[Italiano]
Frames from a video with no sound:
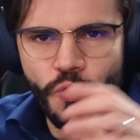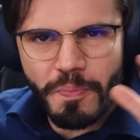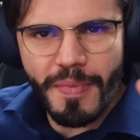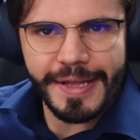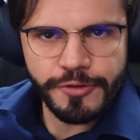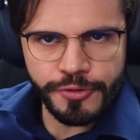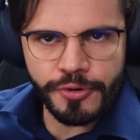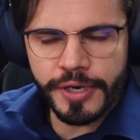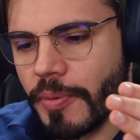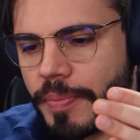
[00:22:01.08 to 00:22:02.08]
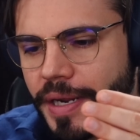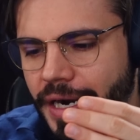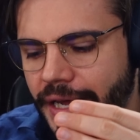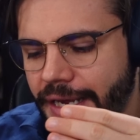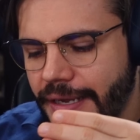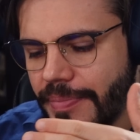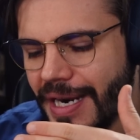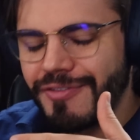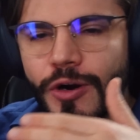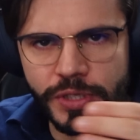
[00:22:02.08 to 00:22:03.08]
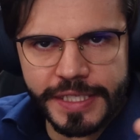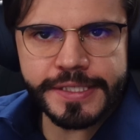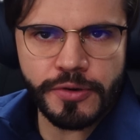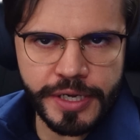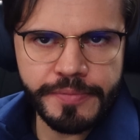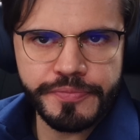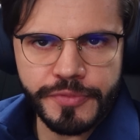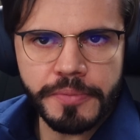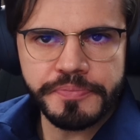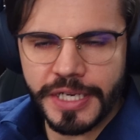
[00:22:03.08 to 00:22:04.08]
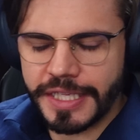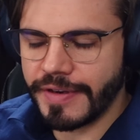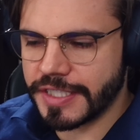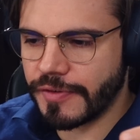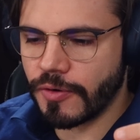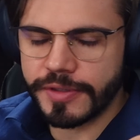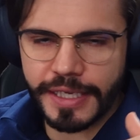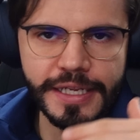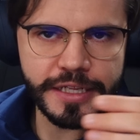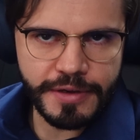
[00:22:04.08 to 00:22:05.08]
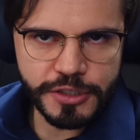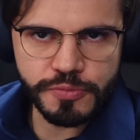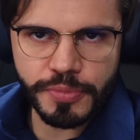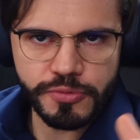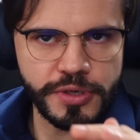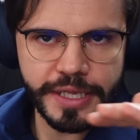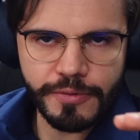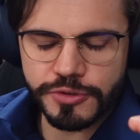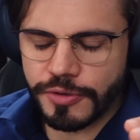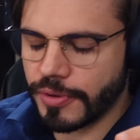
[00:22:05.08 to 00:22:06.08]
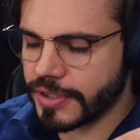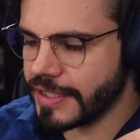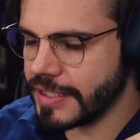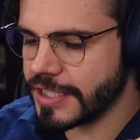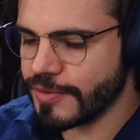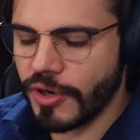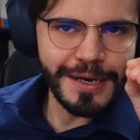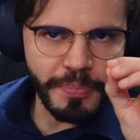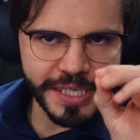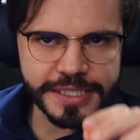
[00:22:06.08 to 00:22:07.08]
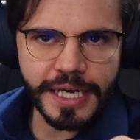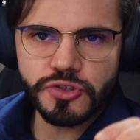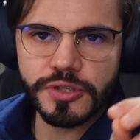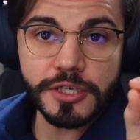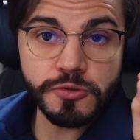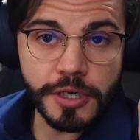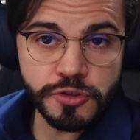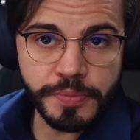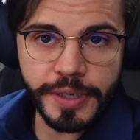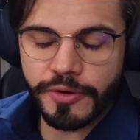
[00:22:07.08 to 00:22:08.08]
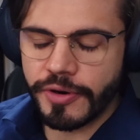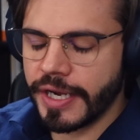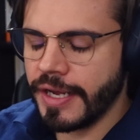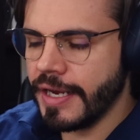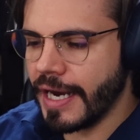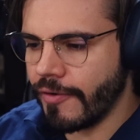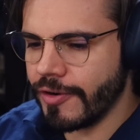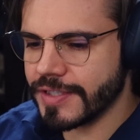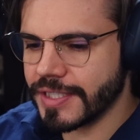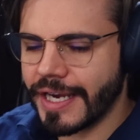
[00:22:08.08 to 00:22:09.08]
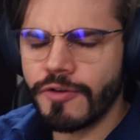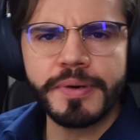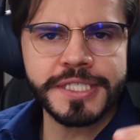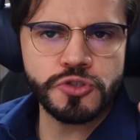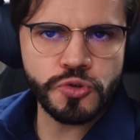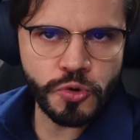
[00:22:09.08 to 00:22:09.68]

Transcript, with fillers: un metodo proprio per la, per la valutazione No? delle diverse facoltà, delle diverse opportunità. Questo è importantissimo. Il passaggio dalla scuola superiore all'università è un passaggio